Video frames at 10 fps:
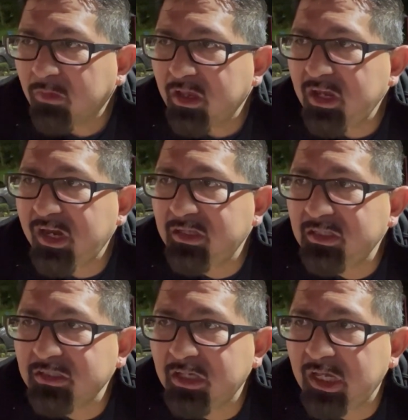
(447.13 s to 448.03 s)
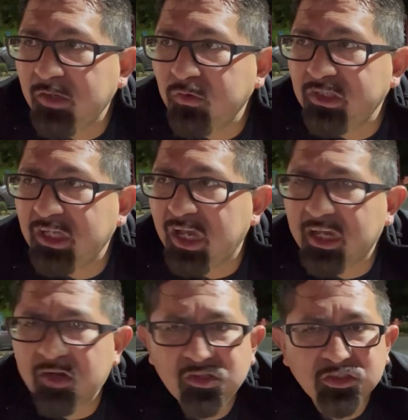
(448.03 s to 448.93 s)
Y le dice un día,
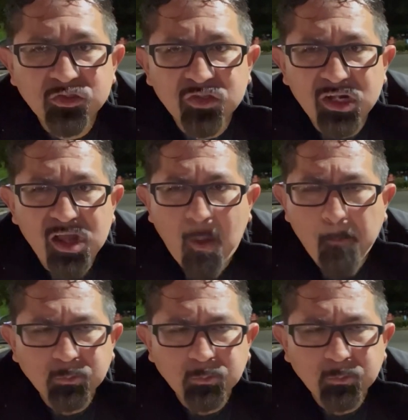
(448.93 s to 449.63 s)
creo, el señor a la